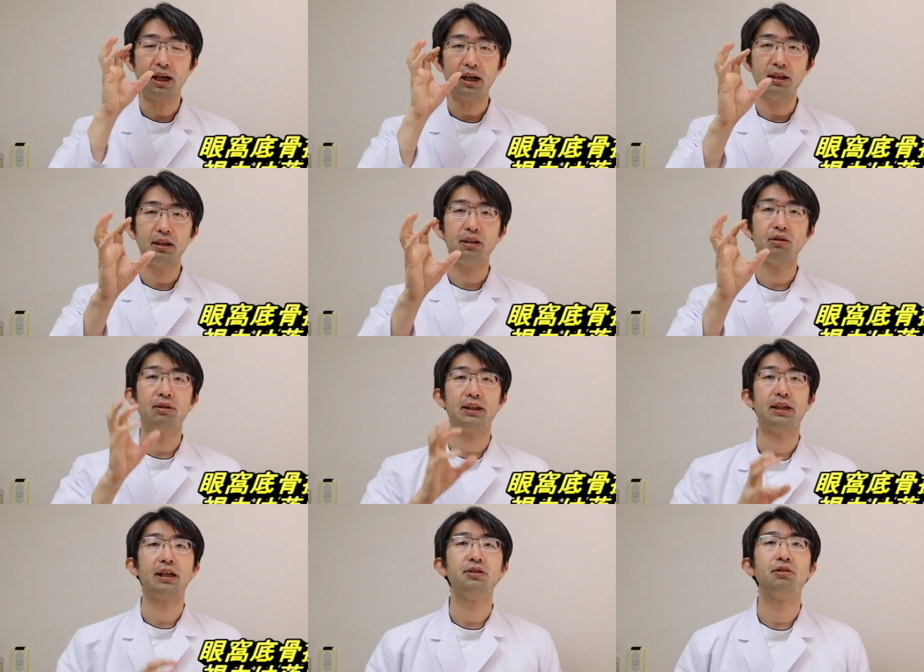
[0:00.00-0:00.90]
眼球
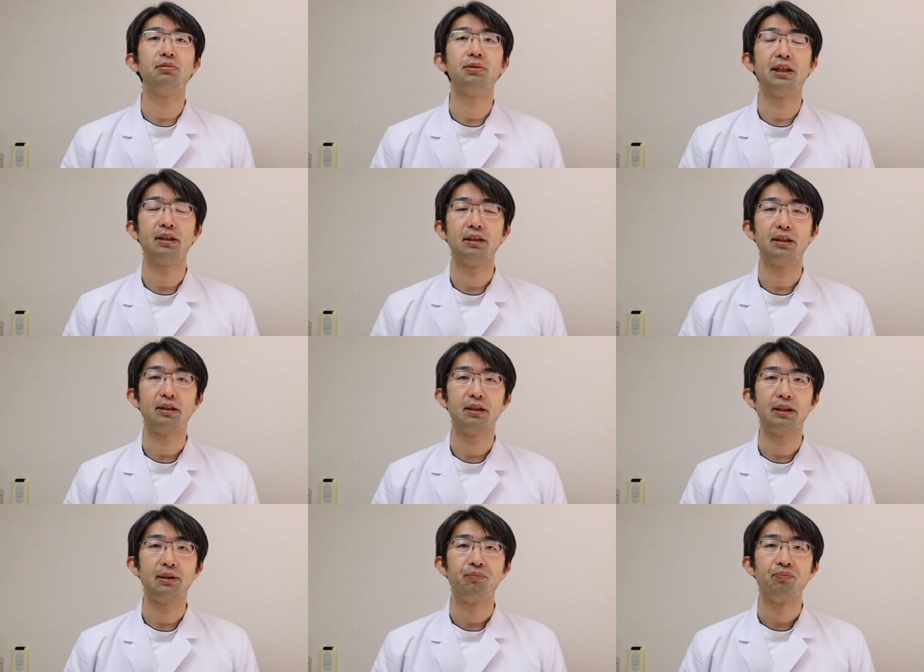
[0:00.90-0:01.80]
は大丈夫なんで
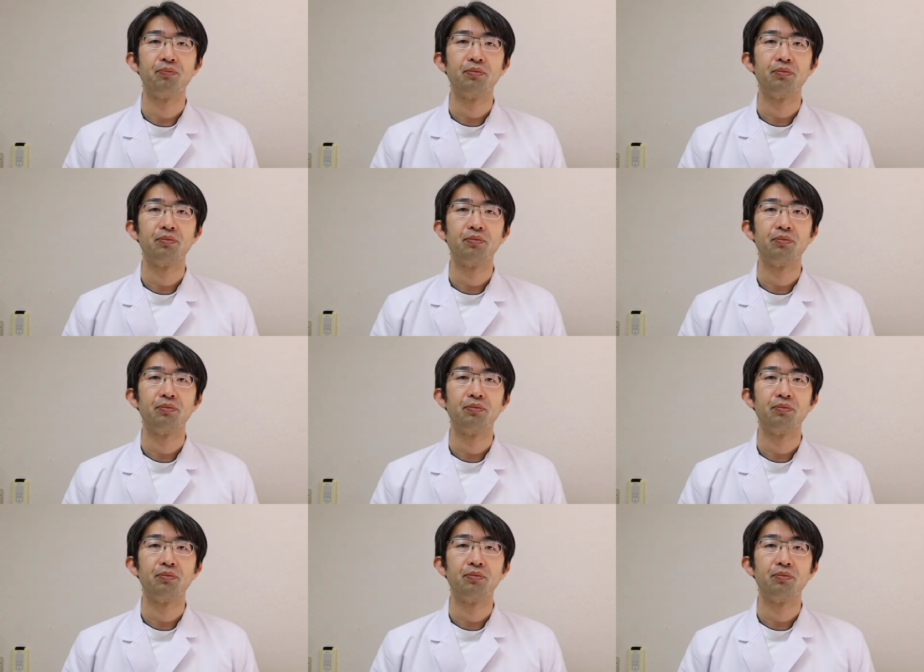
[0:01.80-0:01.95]
すね。